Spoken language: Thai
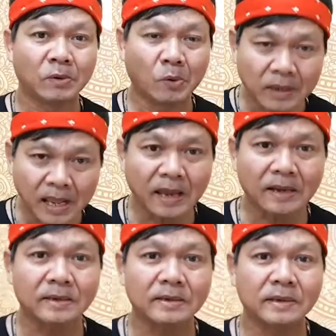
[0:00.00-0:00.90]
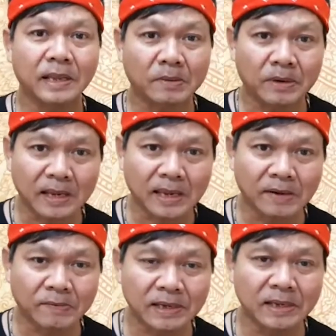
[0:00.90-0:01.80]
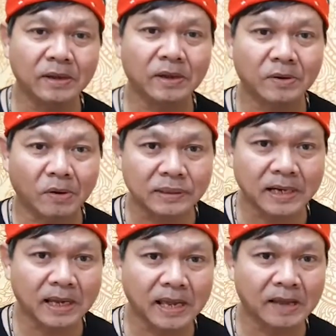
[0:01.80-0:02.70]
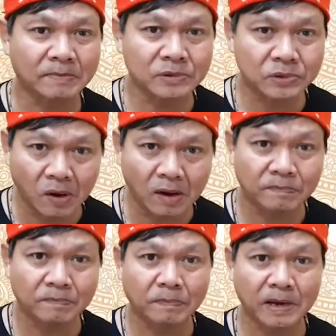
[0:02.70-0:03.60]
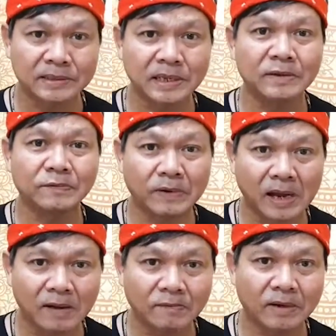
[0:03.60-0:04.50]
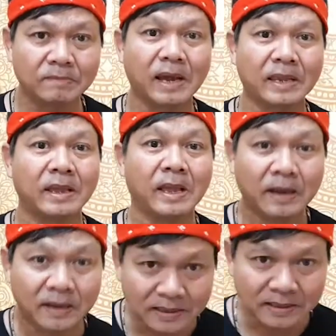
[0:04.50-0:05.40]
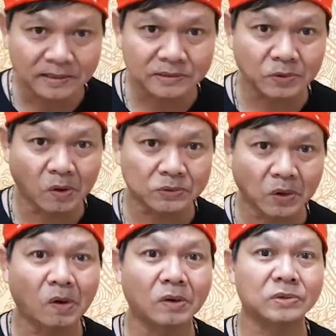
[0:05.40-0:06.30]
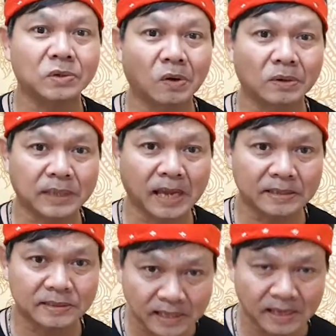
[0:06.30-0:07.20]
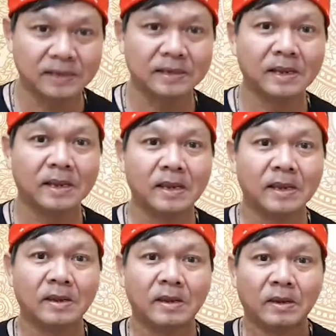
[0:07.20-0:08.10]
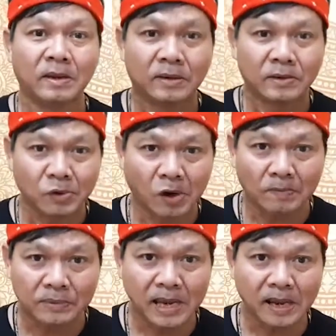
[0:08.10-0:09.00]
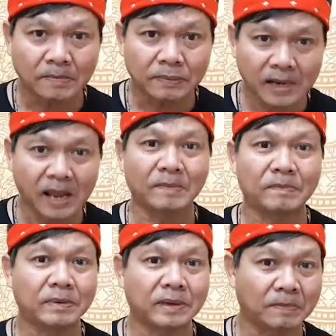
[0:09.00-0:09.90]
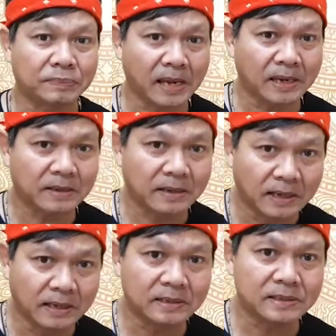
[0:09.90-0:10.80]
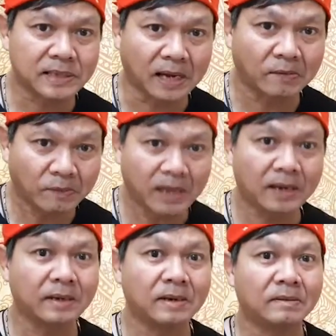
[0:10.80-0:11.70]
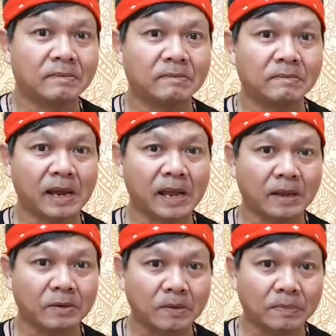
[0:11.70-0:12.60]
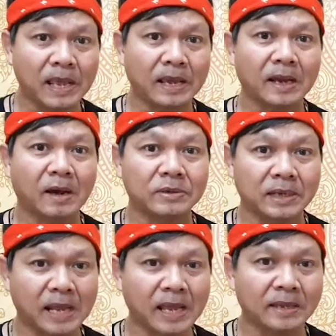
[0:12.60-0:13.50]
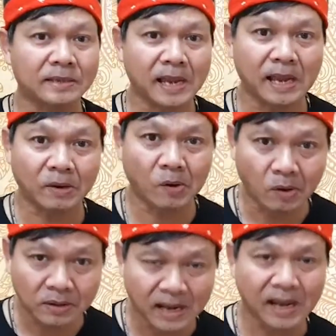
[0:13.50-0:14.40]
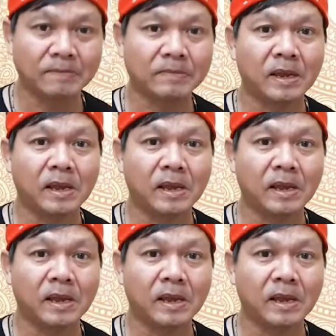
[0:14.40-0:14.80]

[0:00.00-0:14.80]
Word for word: คู่แรกในรายการวันนี้รองวัสรคามชอบไปที่ฟ้าวันใหม่ หรือต่อทองชอไทยเศษ จอมชักดาบกับใจคืนสังเวียนมารอบแรกเอาชนะอย่างงดงาม